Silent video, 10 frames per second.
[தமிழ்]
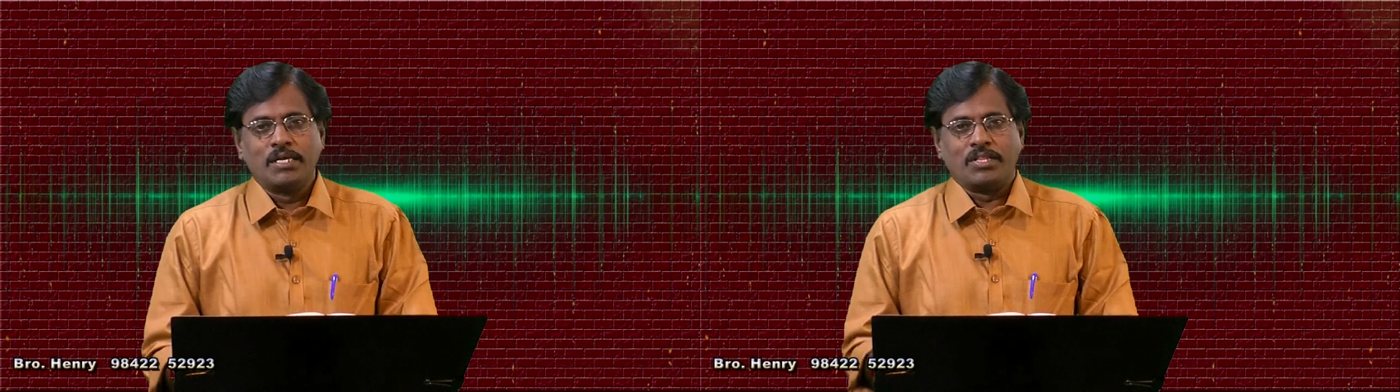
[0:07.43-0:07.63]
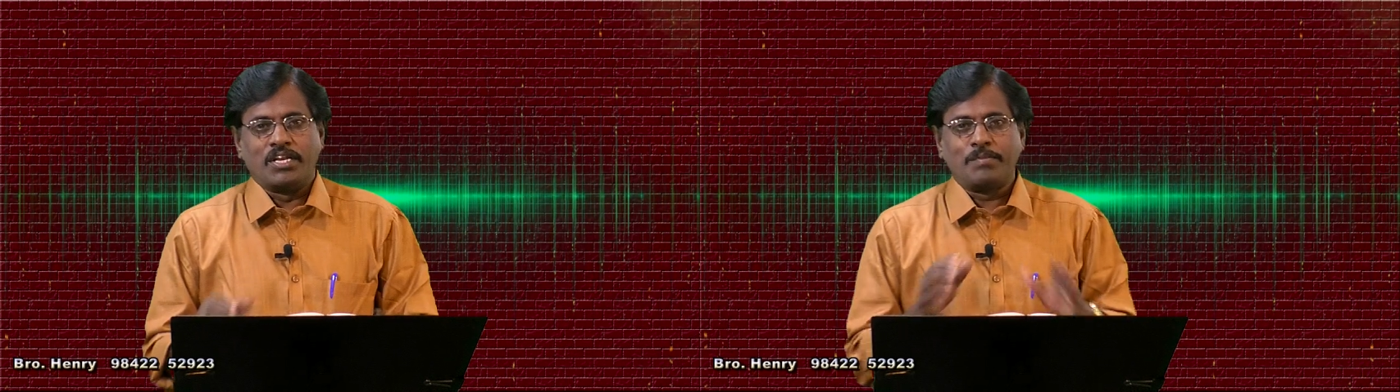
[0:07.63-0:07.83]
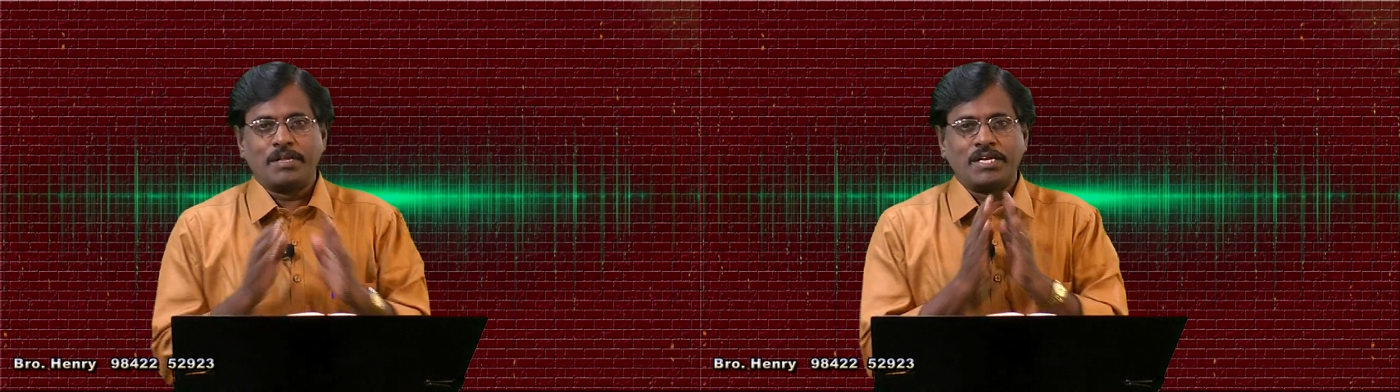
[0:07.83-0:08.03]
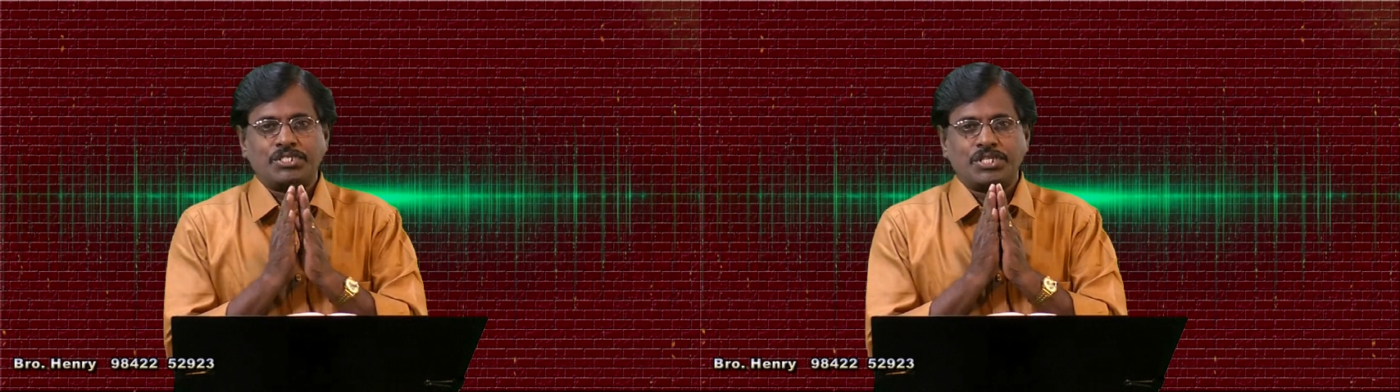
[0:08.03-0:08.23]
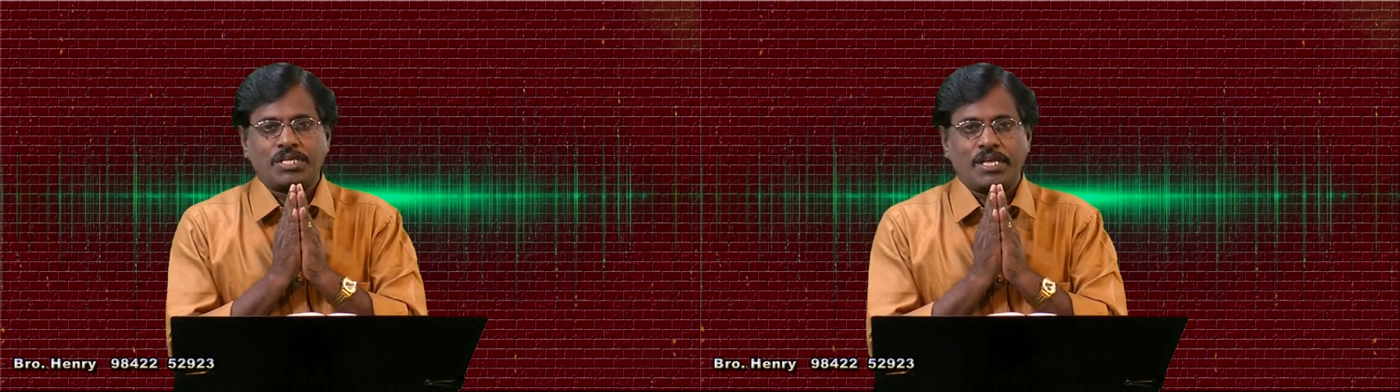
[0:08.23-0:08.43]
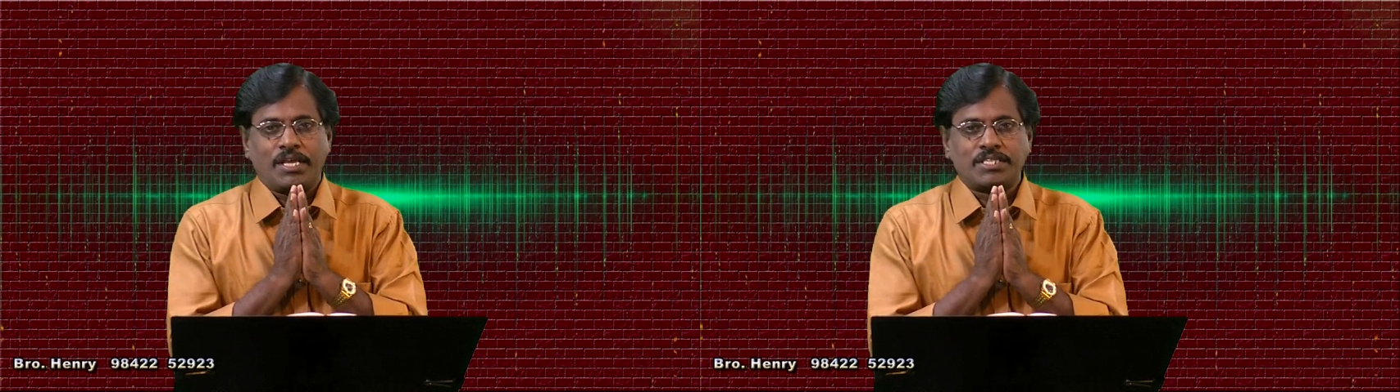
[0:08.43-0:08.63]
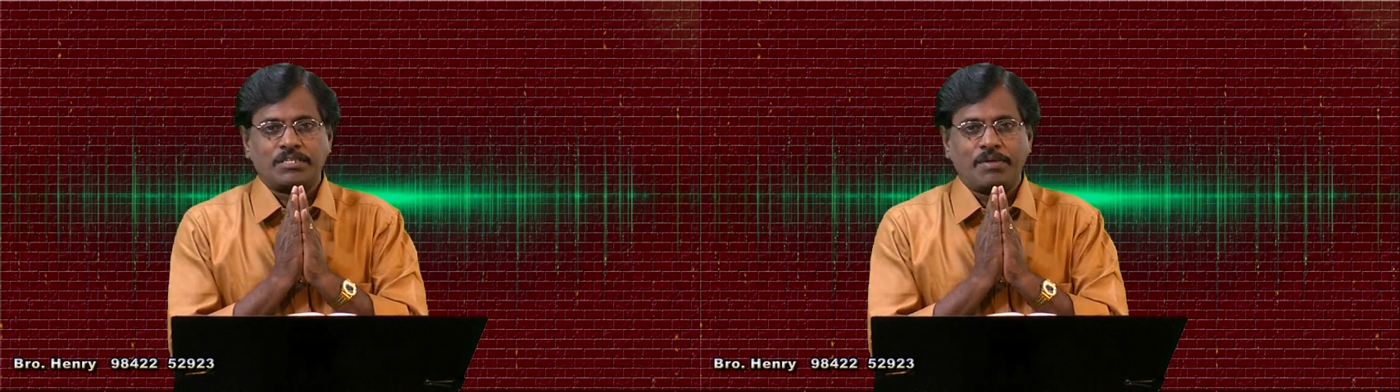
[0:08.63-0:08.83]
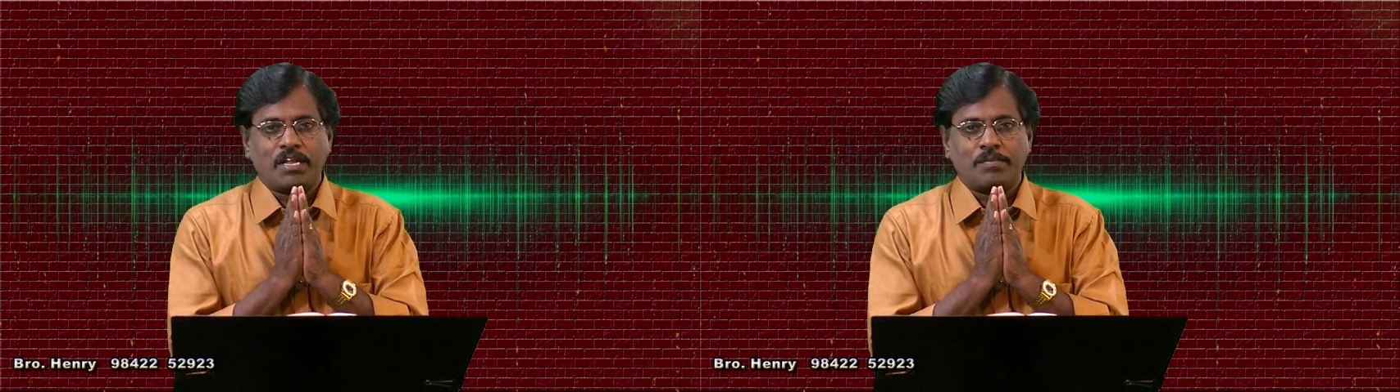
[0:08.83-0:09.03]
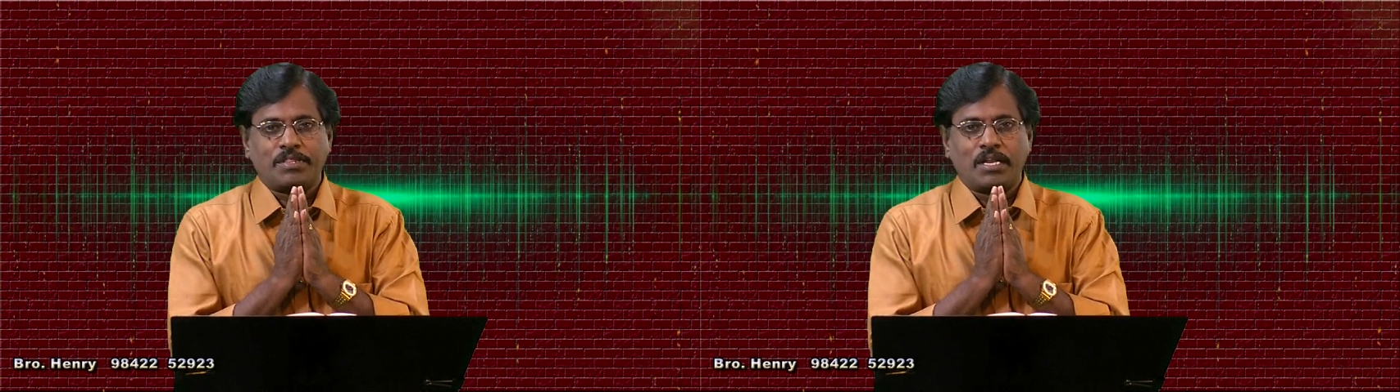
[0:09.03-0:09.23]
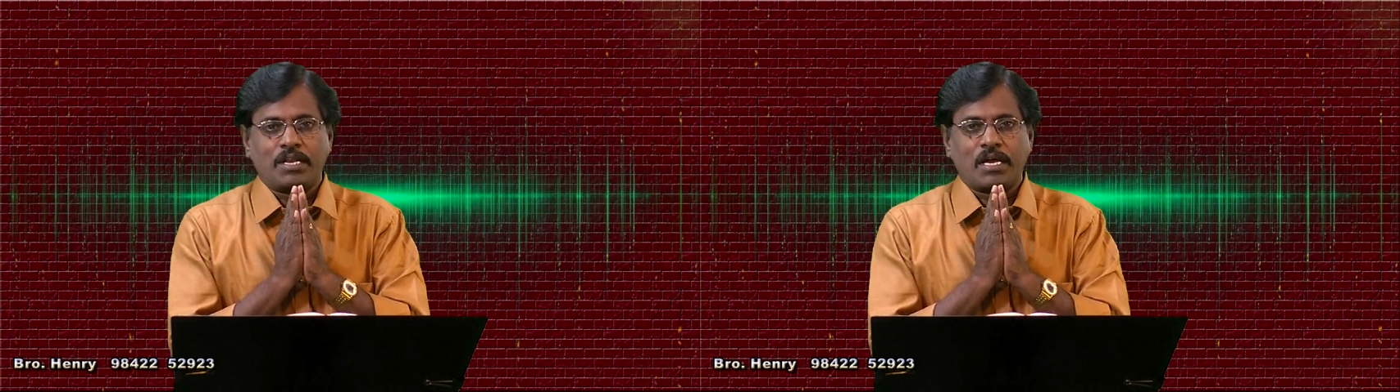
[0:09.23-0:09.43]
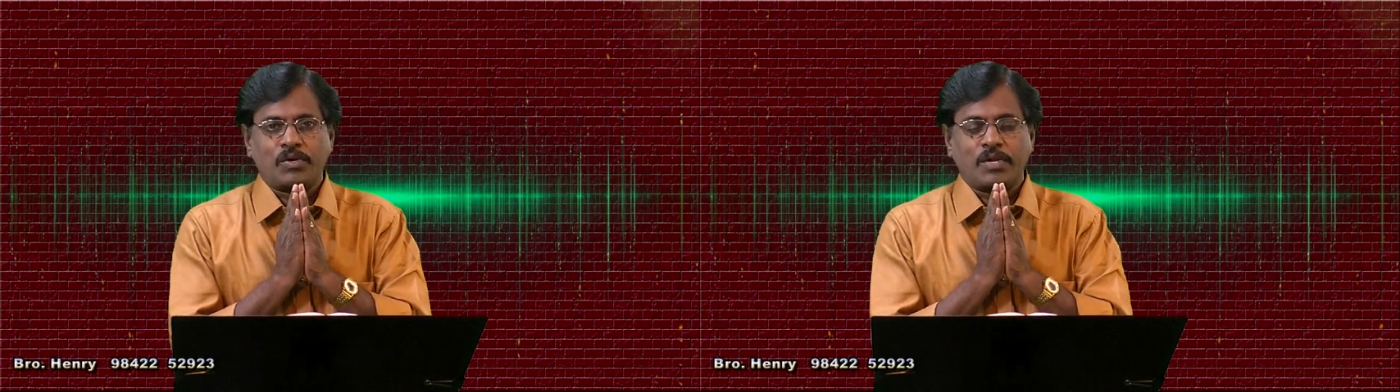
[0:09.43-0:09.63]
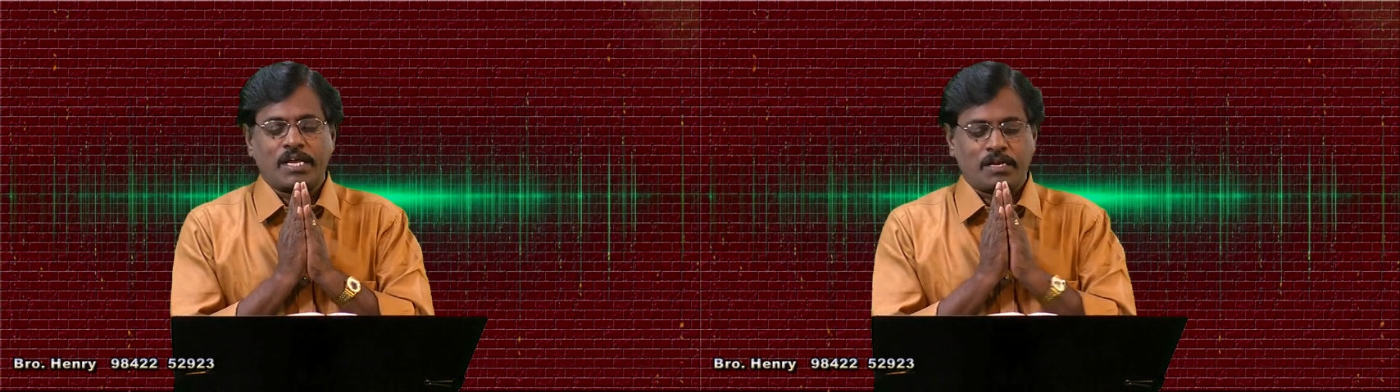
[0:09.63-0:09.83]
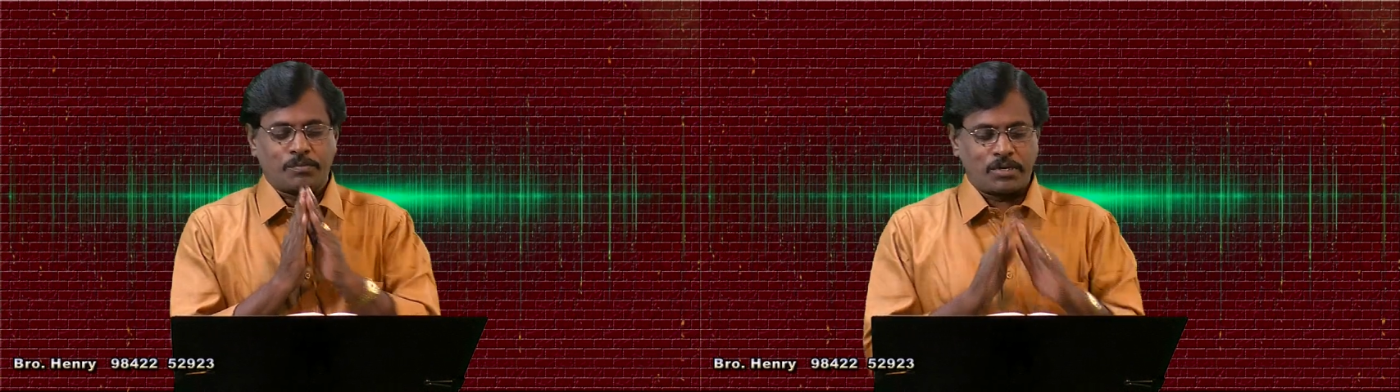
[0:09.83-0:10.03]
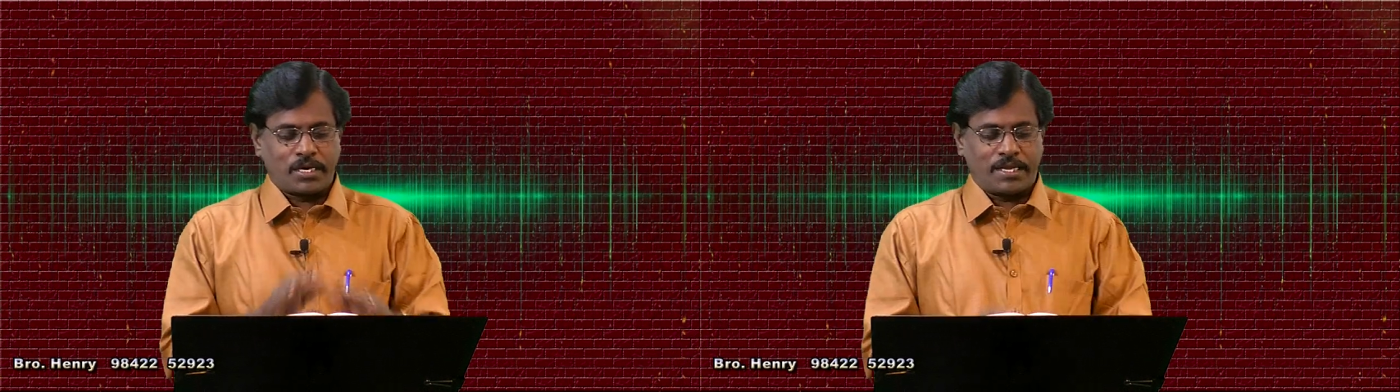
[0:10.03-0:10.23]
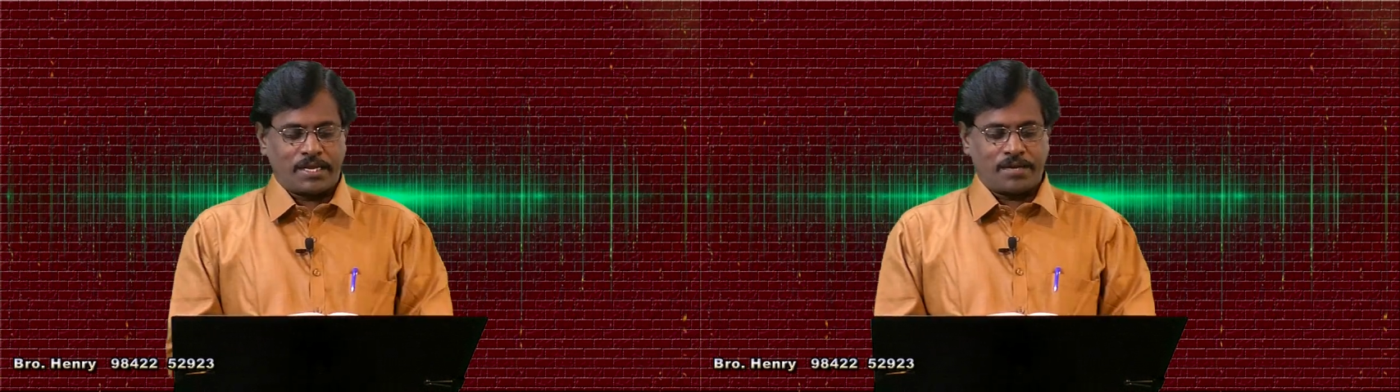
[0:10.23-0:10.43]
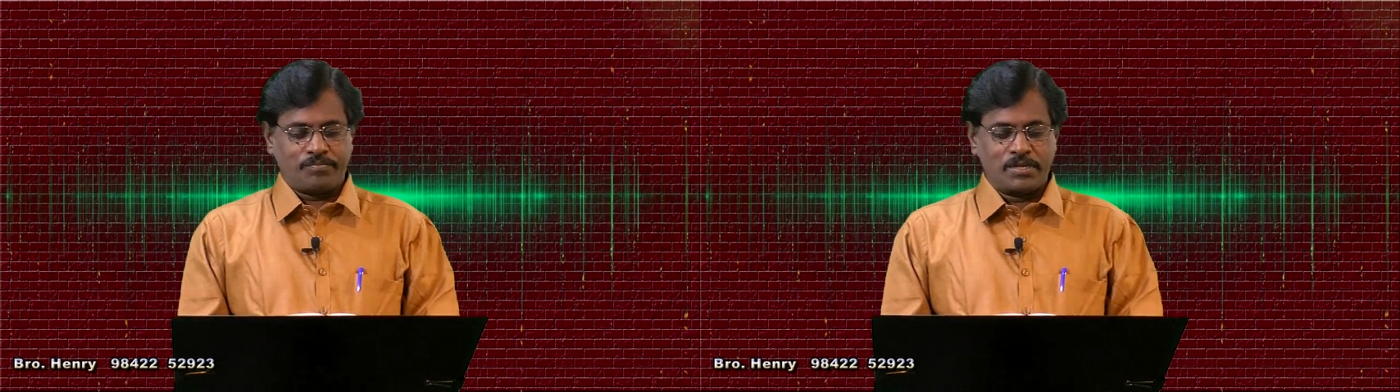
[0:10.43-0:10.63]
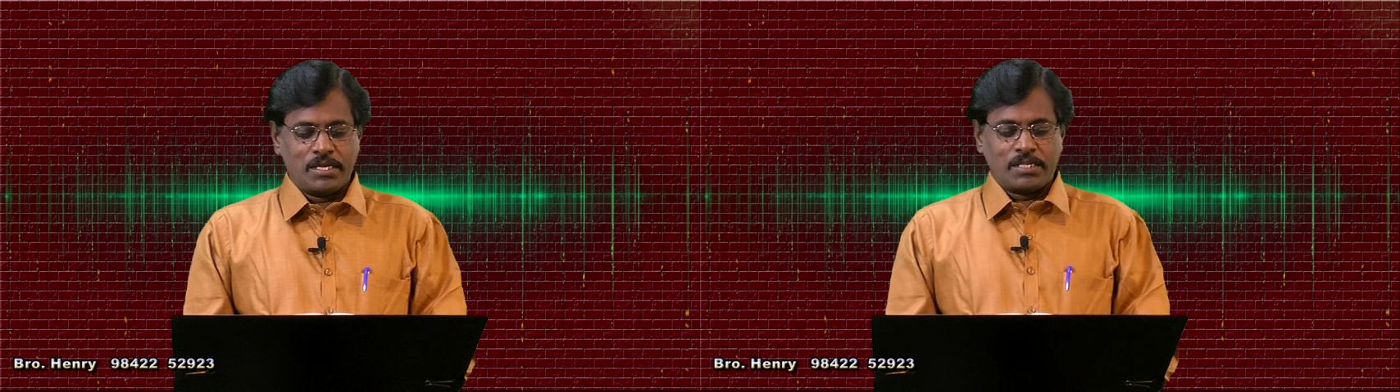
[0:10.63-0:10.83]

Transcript: இந்த நிமிட நச்சதிக்கு இயேசுவி நாமத்தில் நான் உங்களை அன்போடு அழைக்கிறேன்